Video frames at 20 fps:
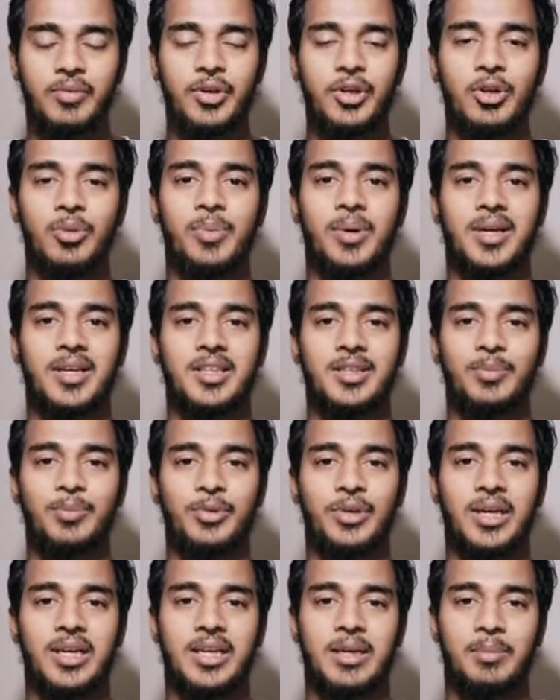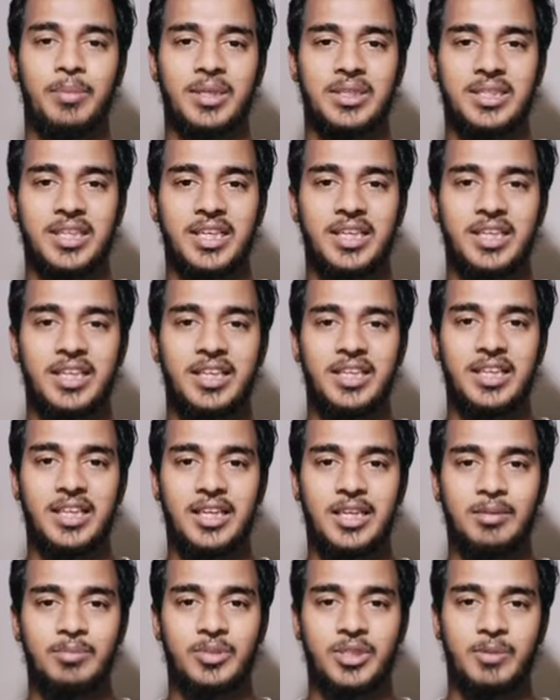இந்த வீடியோ பார்க்குறதுக்கு முன்னாடி நம்ம சேனலில்
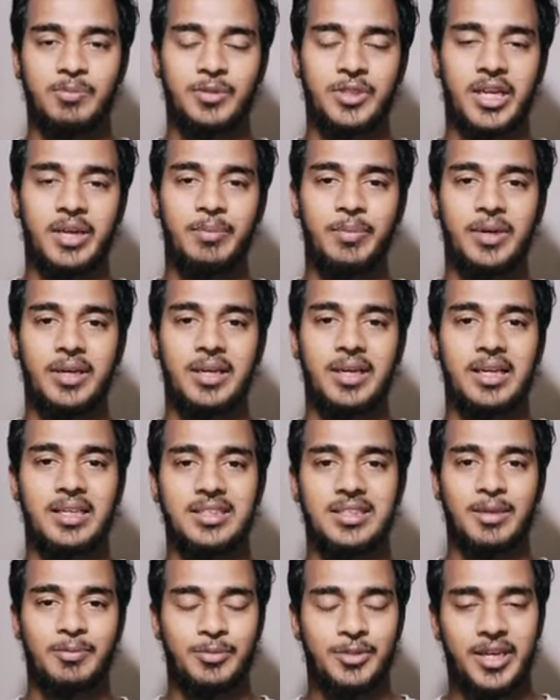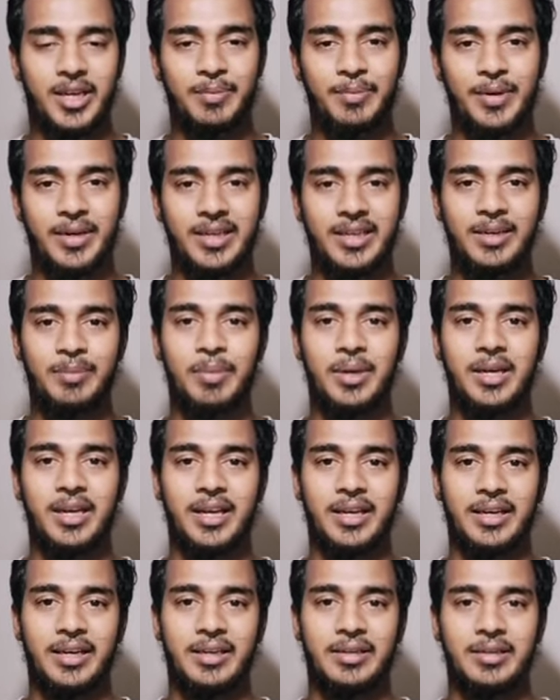நீங்கள் என்ன சப்ஸ்கிரைப் பண்ணல அப்படி சப்ஸ்கிரைப் பண்ணிவிட்டு
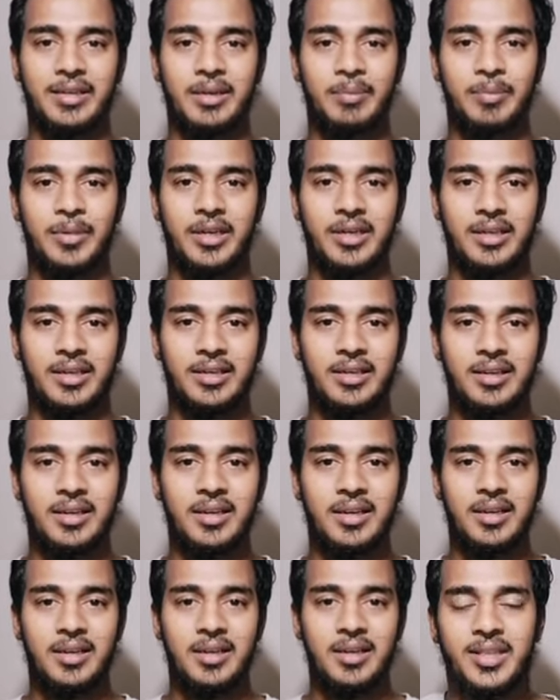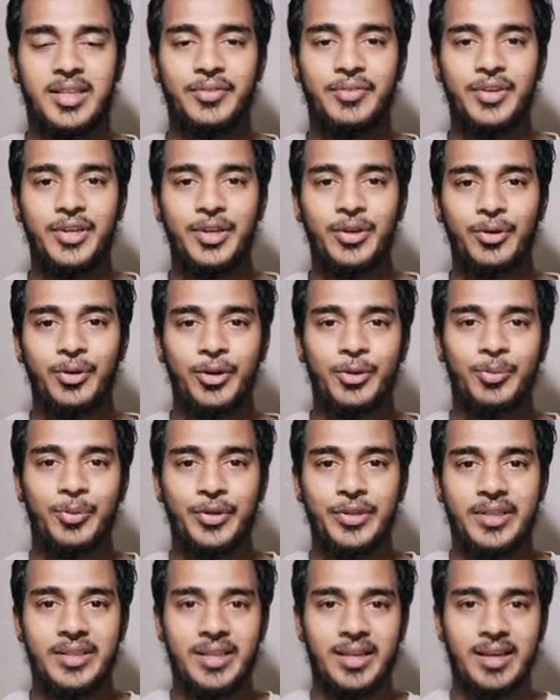பெல் ஐக்கனையும் கிளிக் பண்ணுங்கள் இந்த வீடியோ
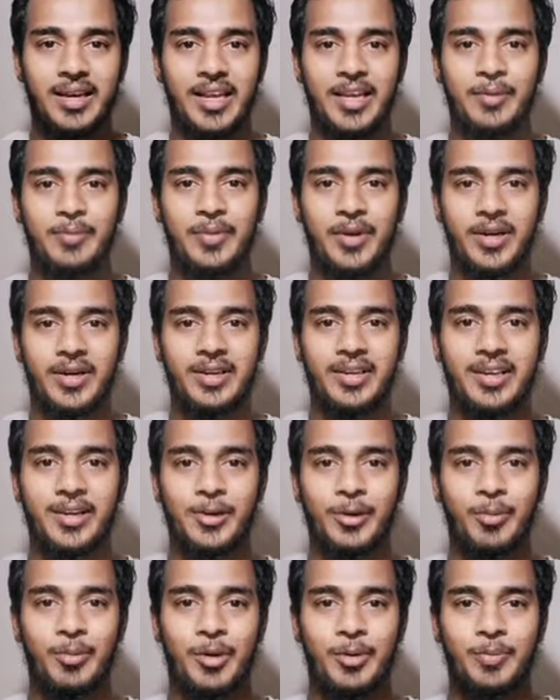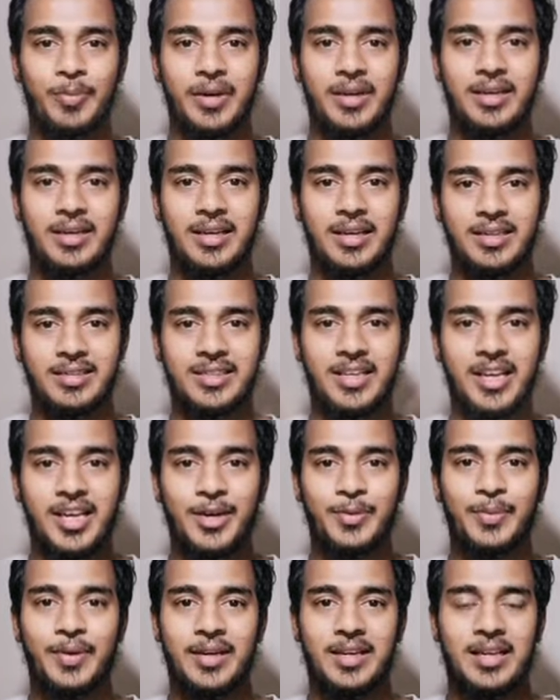உங்களுக்கு பிடிச்சிருந்தா லைக் பண்ணுங்கள் கமெண்ட் பண்ணுங்கள்
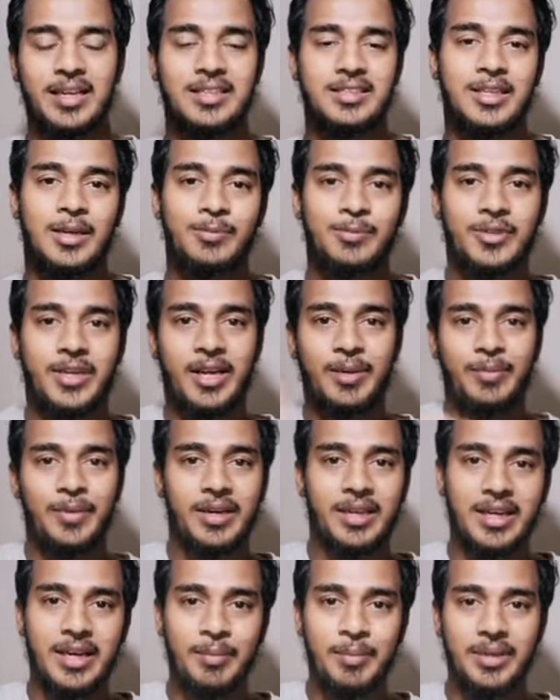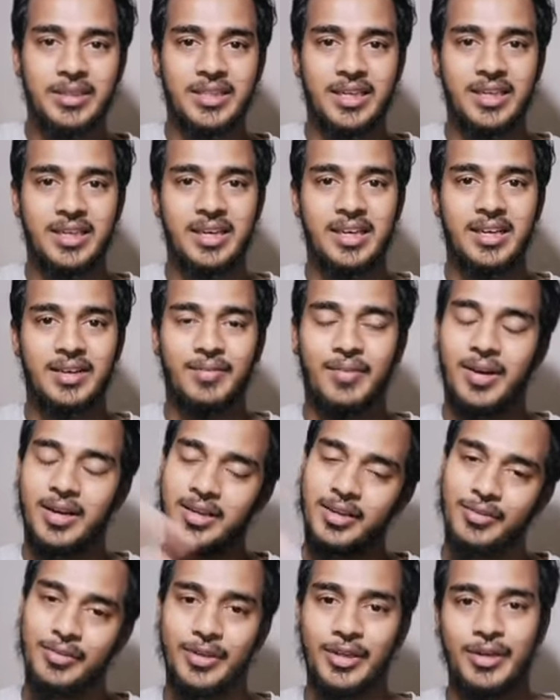ஷேர் பண்ணுங்கள் சப்ஸ்கிரைப் பண்ணுங்கள் நம்ம சேனலை
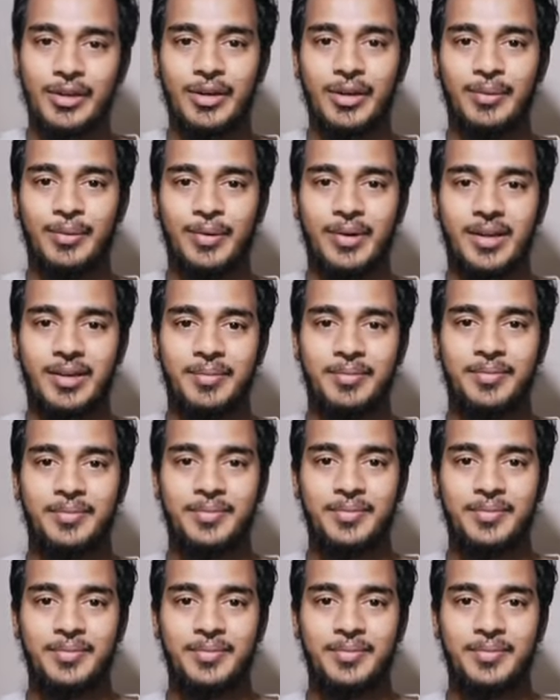வாங்க வீடியோக்குள்ளே